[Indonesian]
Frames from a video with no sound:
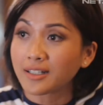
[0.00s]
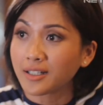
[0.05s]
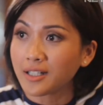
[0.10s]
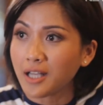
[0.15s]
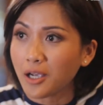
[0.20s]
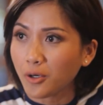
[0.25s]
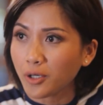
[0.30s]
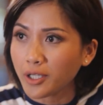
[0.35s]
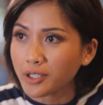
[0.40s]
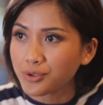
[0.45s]

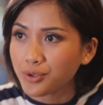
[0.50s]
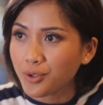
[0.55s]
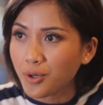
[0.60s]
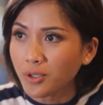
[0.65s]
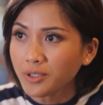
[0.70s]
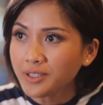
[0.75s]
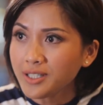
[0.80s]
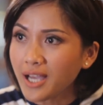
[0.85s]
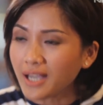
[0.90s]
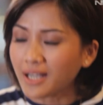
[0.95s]
terkena
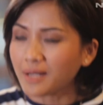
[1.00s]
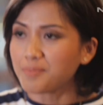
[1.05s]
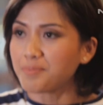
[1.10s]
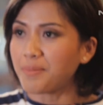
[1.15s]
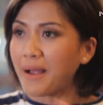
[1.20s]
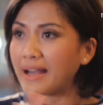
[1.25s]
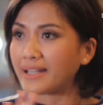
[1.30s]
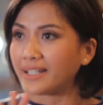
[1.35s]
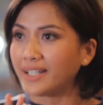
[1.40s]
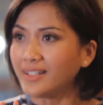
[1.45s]
kolesterol, dia akan
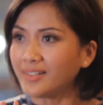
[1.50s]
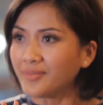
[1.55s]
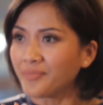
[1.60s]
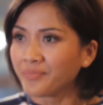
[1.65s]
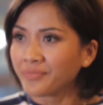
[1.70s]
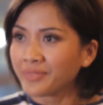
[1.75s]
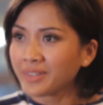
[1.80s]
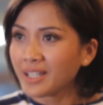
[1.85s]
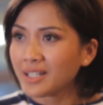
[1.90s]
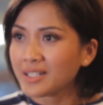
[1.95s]
panik
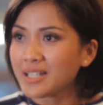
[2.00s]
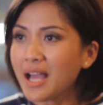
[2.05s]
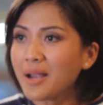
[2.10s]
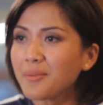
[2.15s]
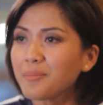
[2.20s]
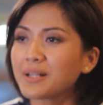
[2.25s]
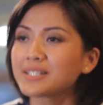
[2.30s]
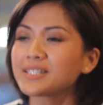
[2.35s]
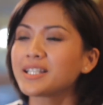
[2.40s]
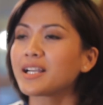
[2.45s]

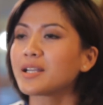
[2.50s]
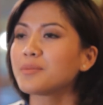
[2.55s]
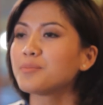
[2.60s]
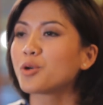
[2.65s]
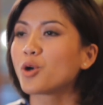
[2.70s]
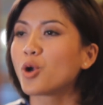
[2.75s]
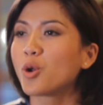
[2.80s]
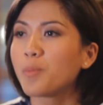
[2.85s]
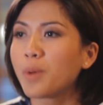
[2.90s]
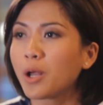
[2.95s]
dan pasti akan
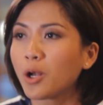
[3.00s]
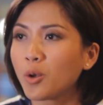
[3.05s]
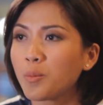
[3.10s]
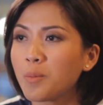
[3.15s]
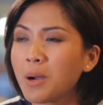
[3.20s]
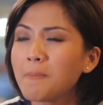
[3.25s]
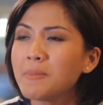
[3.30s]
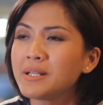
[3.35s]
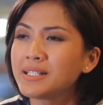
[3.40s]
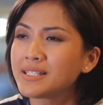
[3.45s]
berlomba-lomba